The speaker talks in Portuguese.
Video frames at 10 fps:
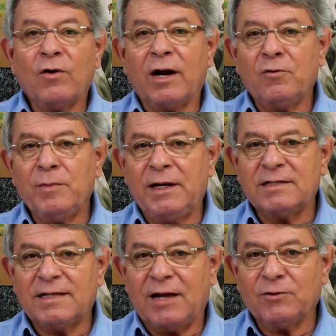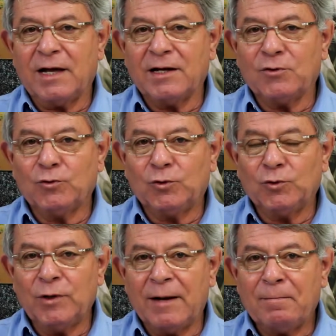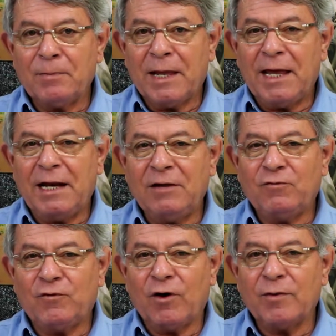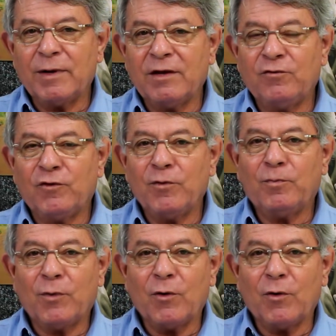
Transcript: E agora o Ministério da Agricultura, ele informa que foi